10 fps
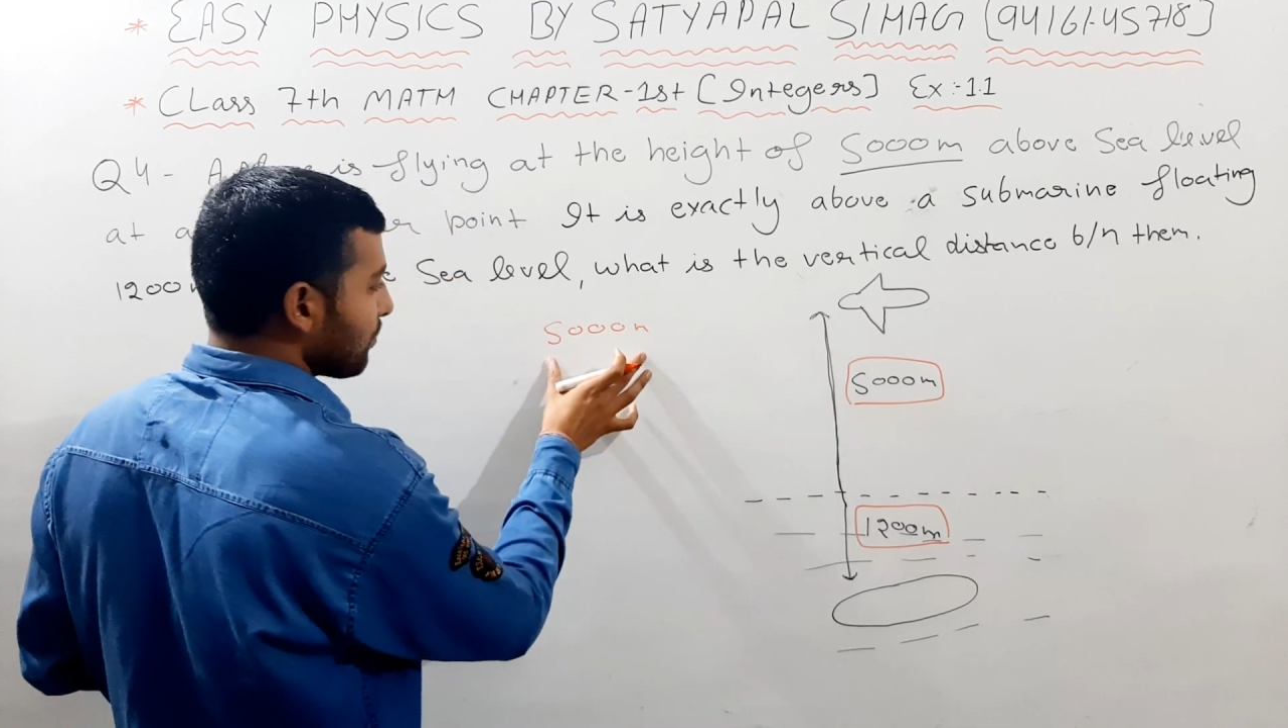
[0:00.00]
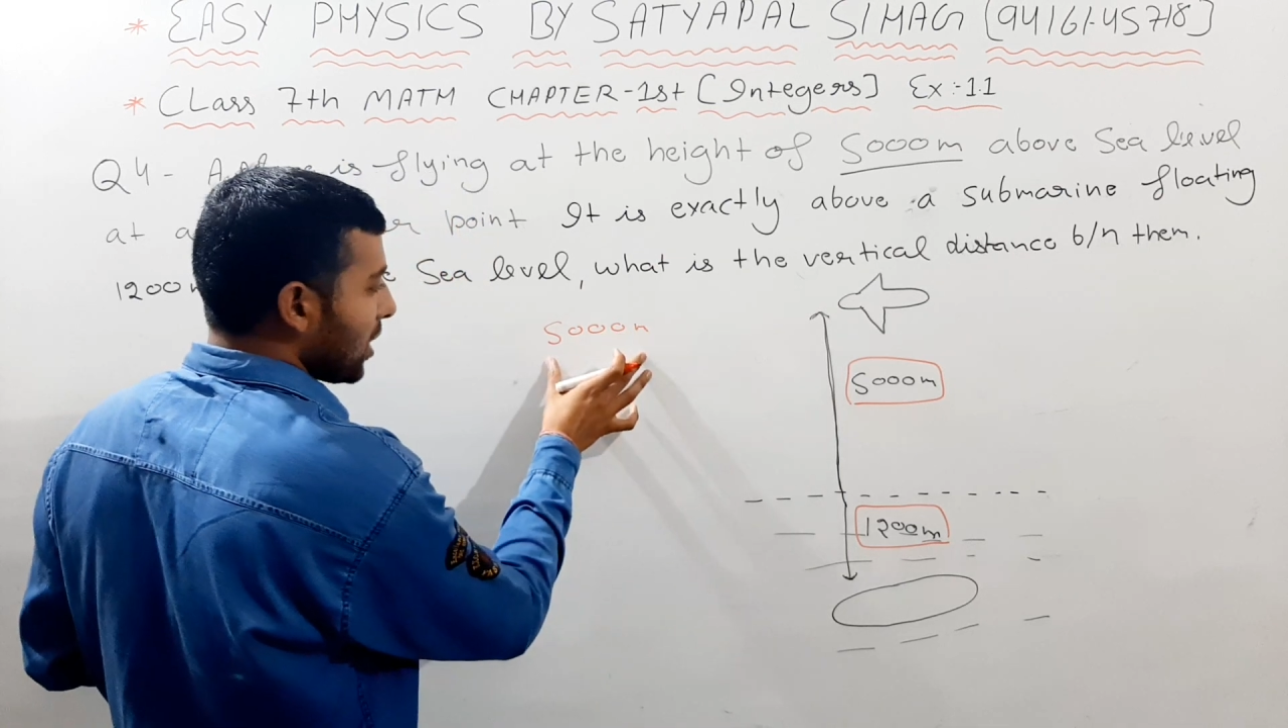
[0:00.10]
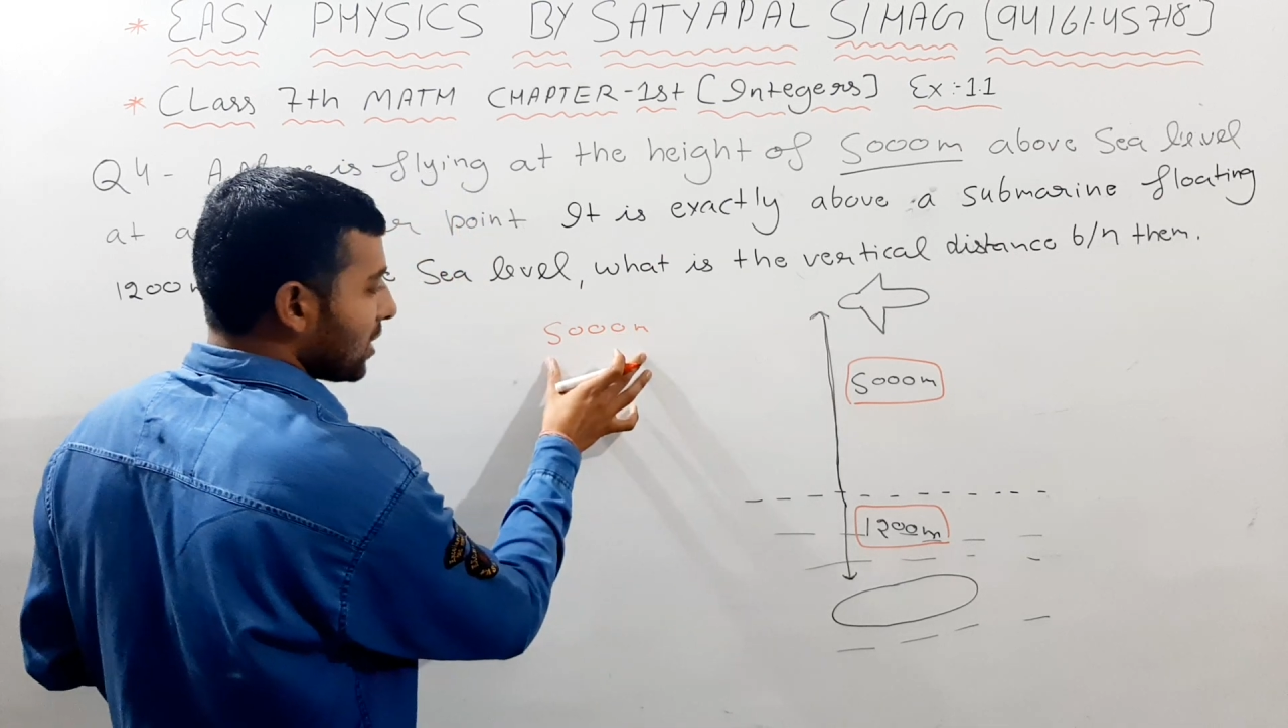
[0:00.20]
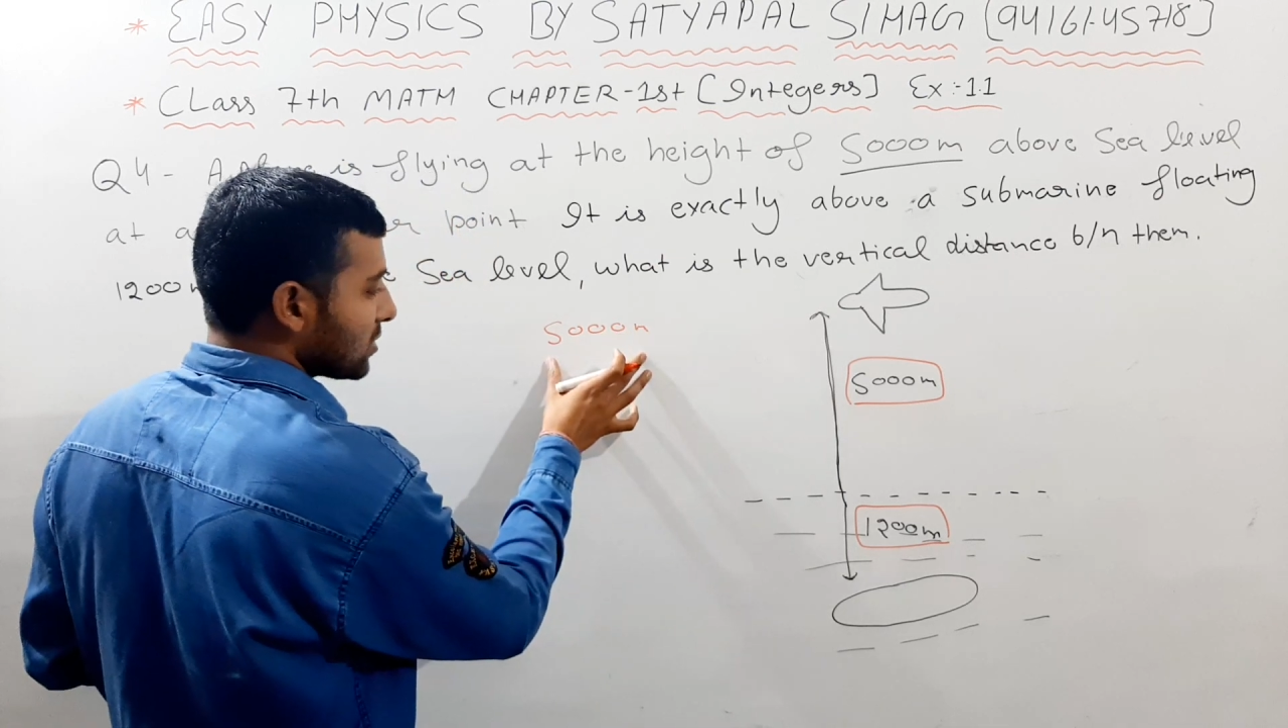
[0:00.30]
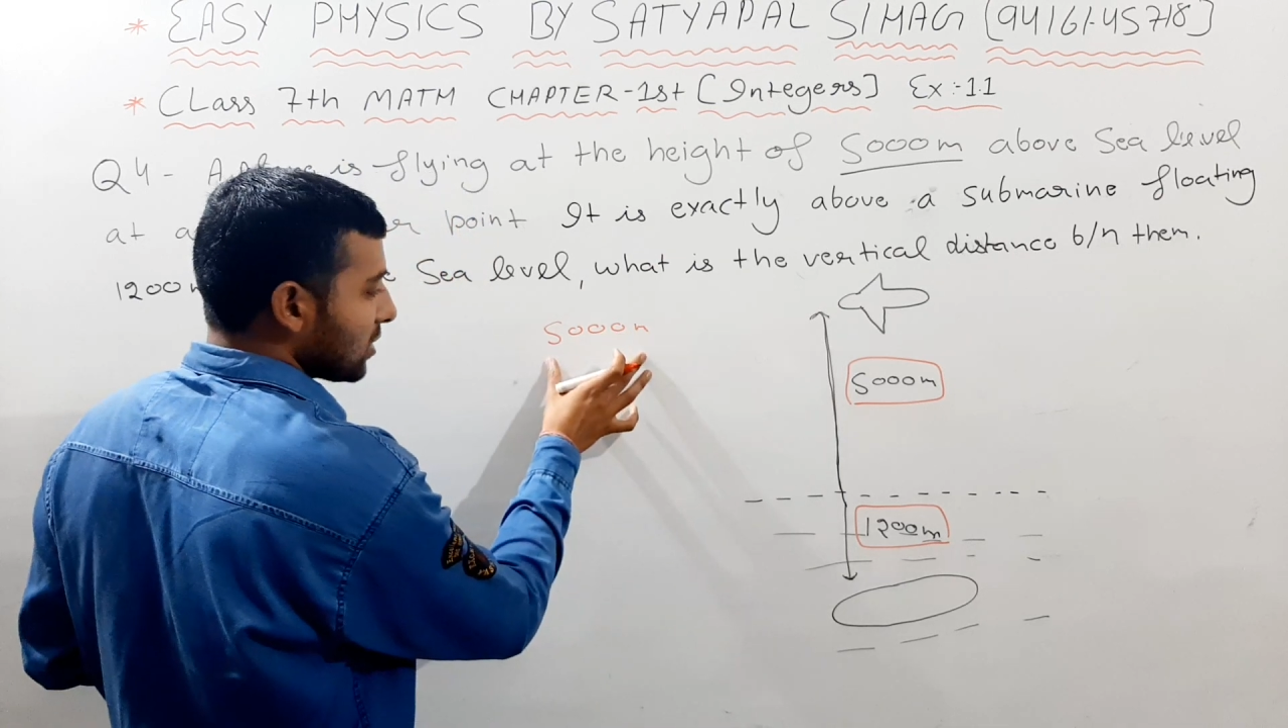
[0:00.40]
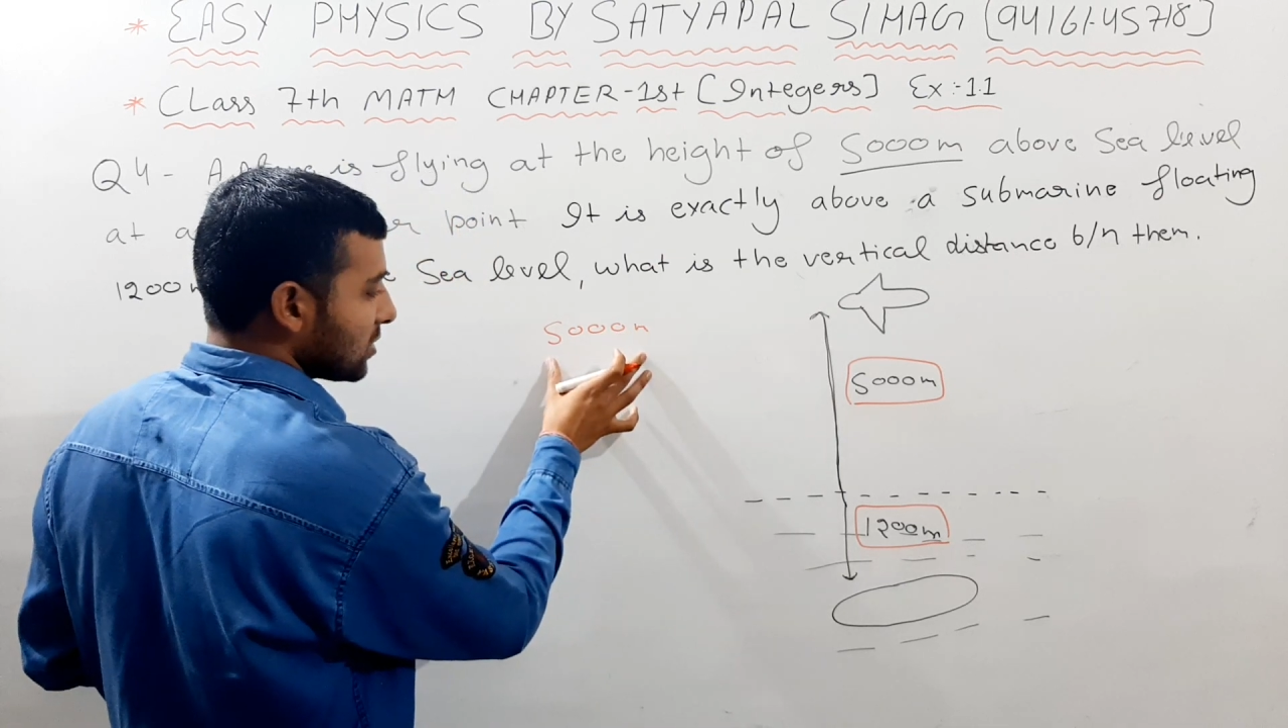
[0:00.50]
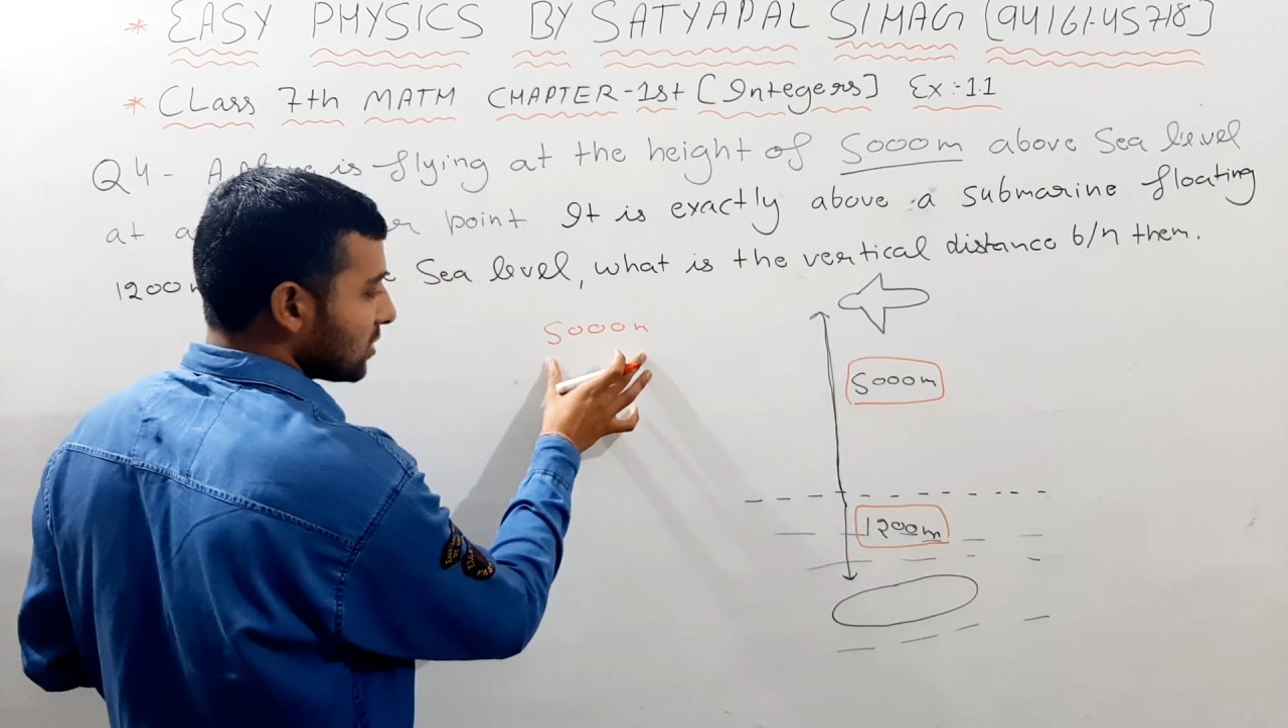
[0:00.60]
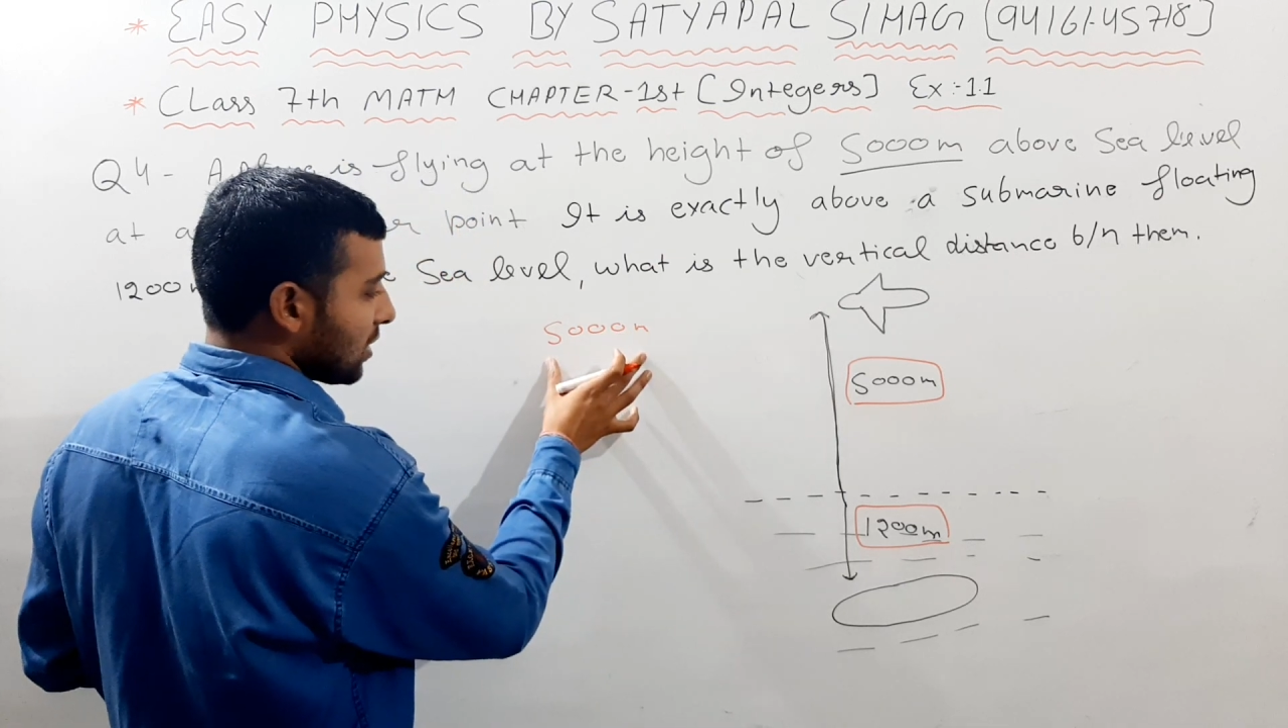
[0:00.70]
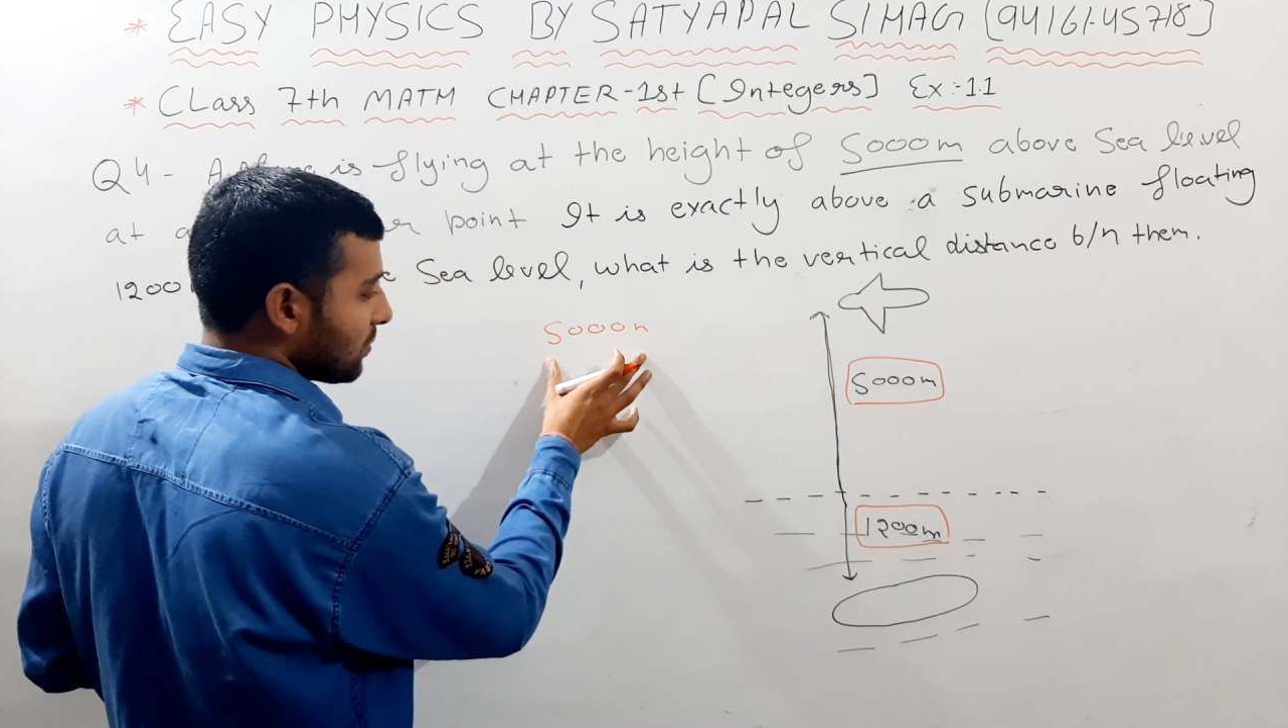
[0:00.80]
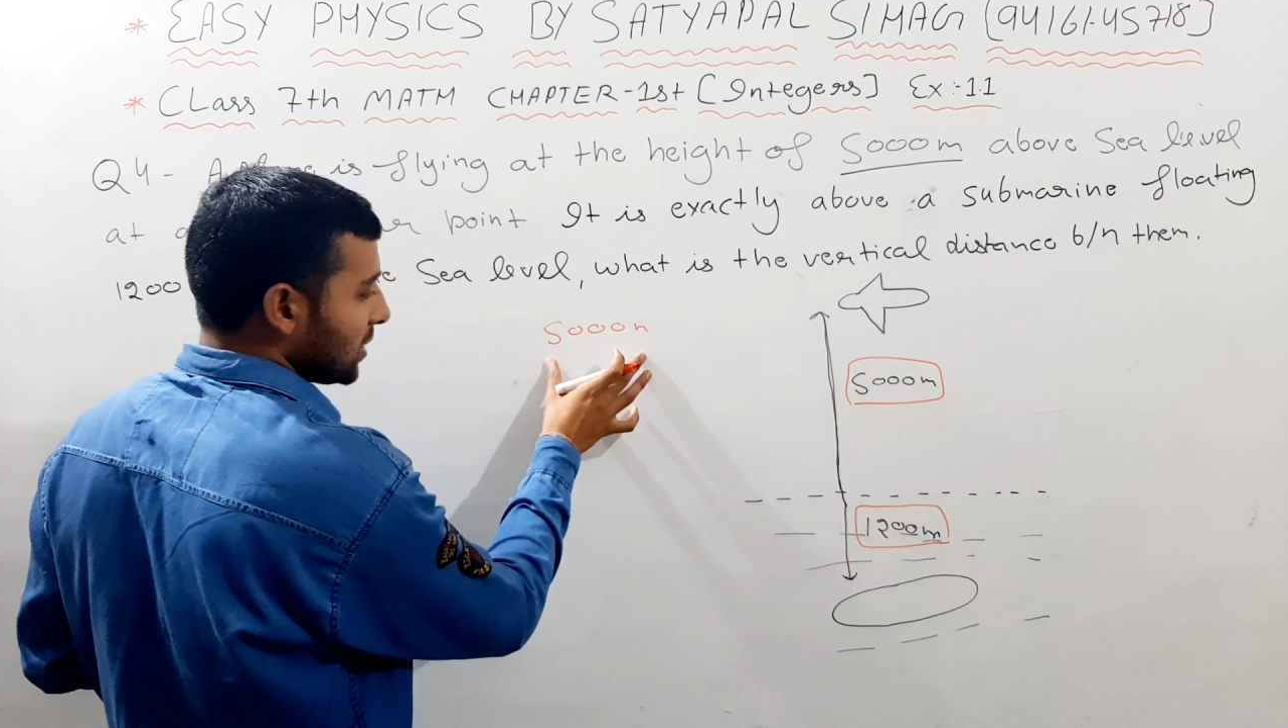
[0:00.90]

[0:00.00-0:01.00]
5000